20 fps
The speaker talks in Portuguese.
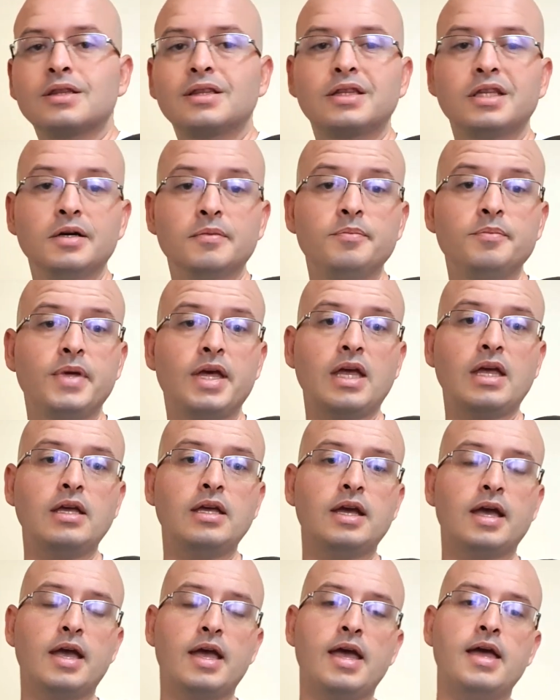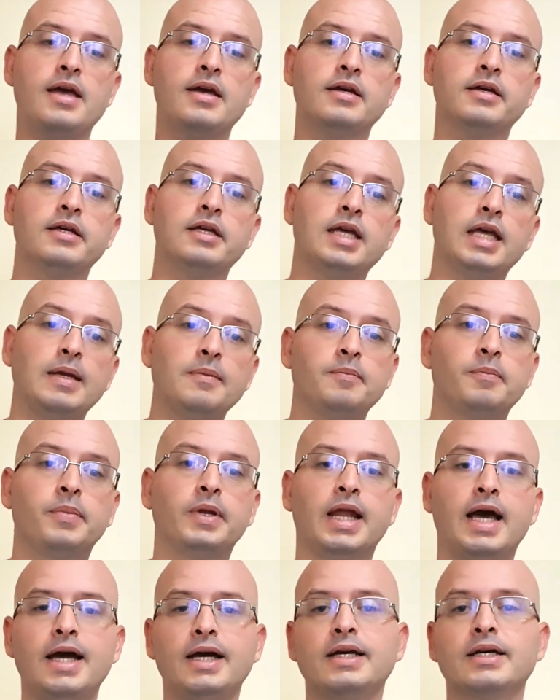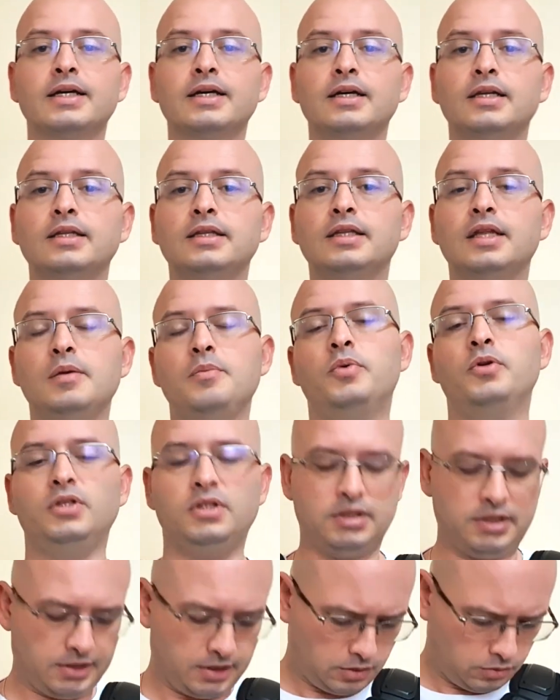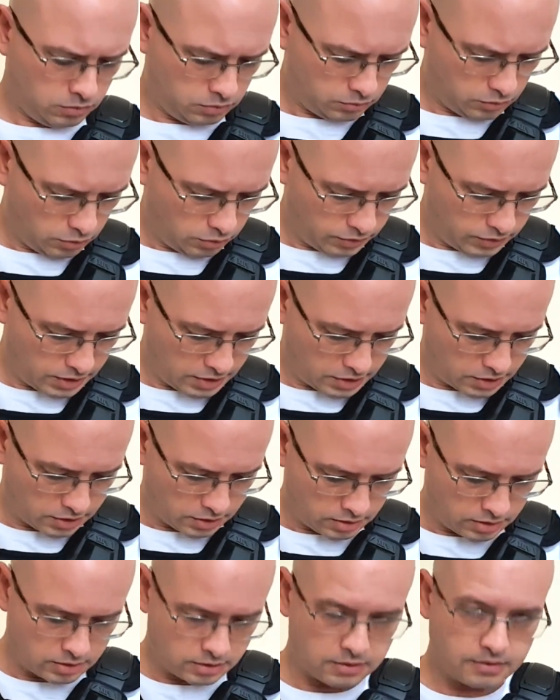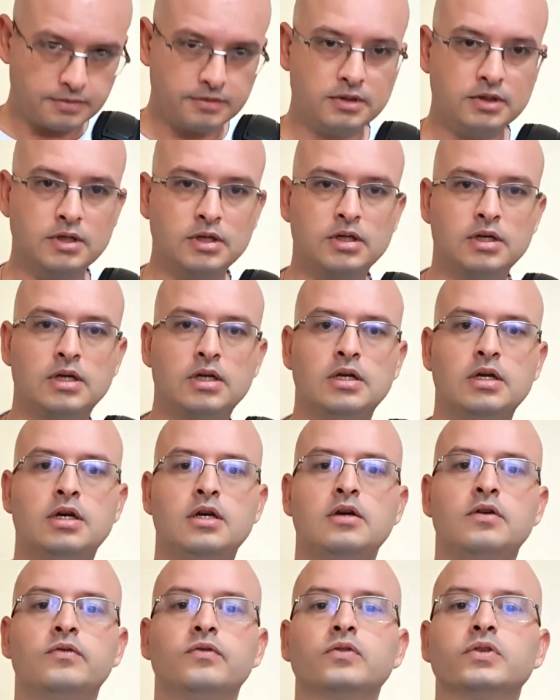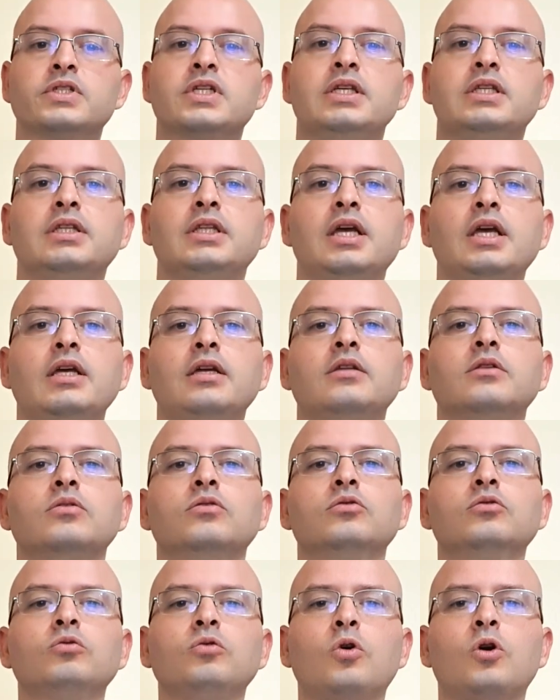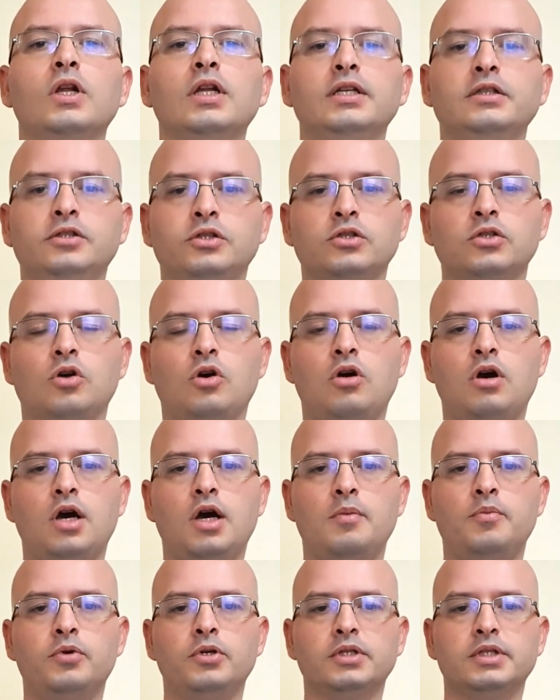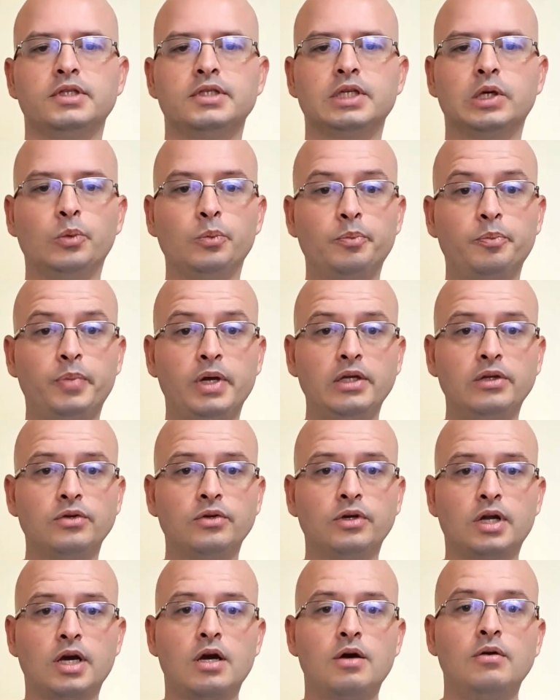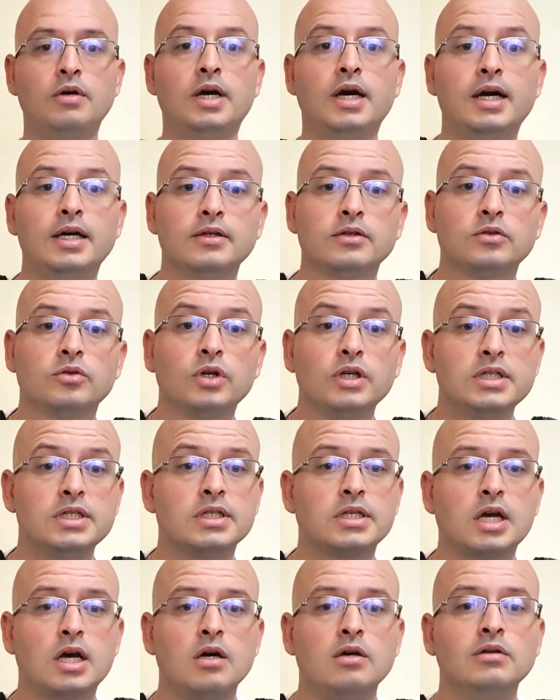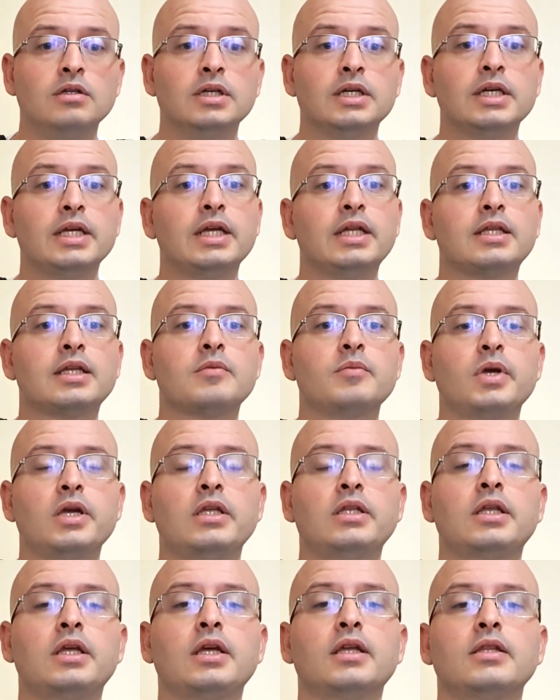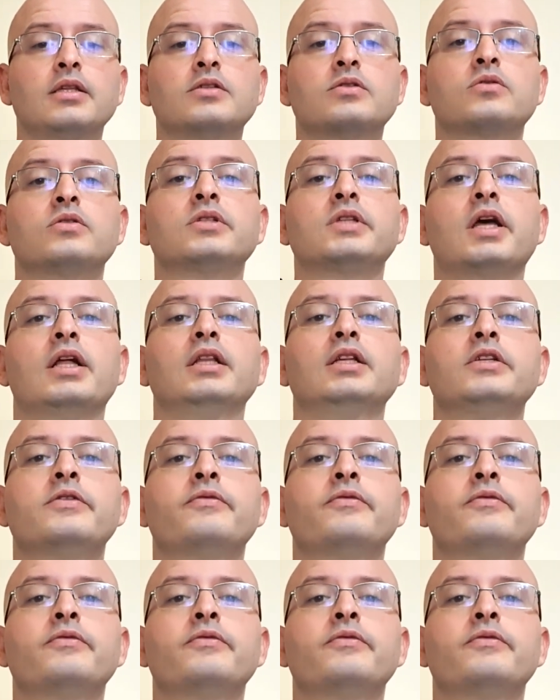também é em placa de proteção, ou seja, você tem num colete só a proteção peitoral, a dorsal e também tem a das costelas